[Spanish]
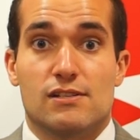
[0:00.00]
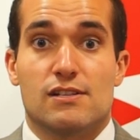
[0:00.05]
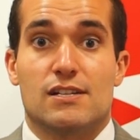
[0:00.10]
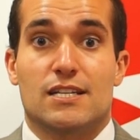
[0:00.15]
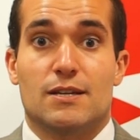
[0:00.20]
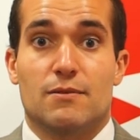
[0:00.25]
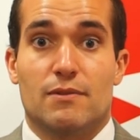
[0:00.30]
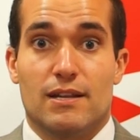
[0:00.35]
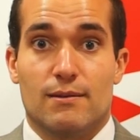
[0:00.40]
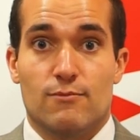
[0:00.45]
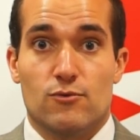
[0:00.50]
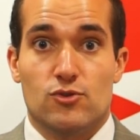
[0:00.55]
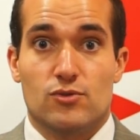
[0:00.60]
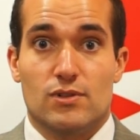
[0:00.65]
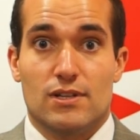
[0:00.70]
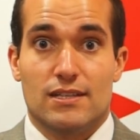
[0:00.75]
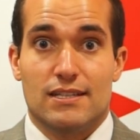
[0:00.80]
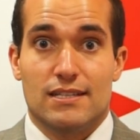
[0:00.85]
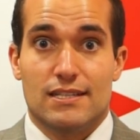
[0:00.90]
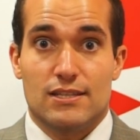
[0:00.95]
de las que veremos
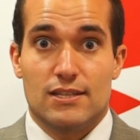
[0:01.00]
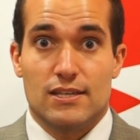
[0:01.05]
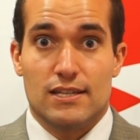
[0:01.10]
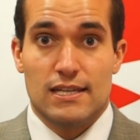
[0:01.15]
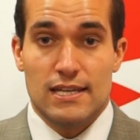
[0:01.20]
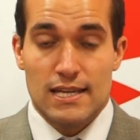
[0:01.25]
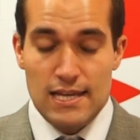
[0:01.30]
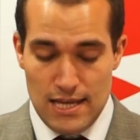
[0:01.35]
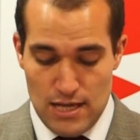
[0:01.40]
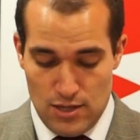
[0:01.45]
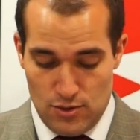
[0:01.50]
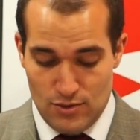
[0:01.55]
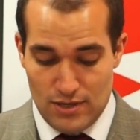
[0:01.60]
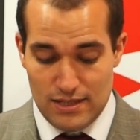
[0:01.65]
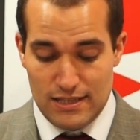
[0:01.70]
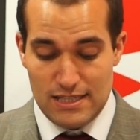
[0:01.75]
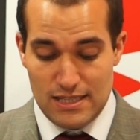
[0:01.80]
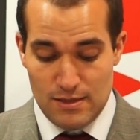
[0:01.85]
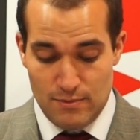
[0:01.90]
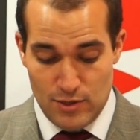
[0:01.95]
durante este,
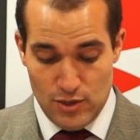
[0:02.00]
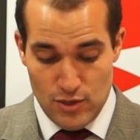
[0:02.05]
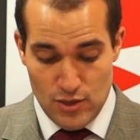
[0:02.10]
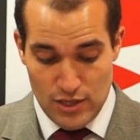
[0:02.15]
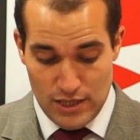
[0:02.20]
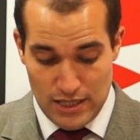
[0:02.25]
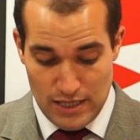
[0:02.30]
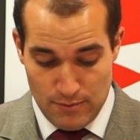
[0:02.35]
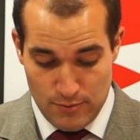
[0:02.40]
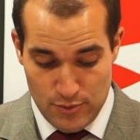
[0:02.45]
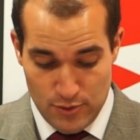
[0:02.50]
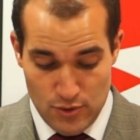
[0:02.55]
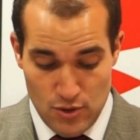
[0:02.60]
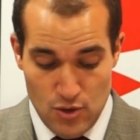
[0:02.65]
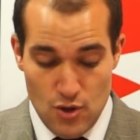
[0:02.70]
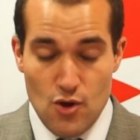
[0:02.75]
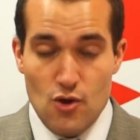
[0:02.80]
durante este periodo de tiempo.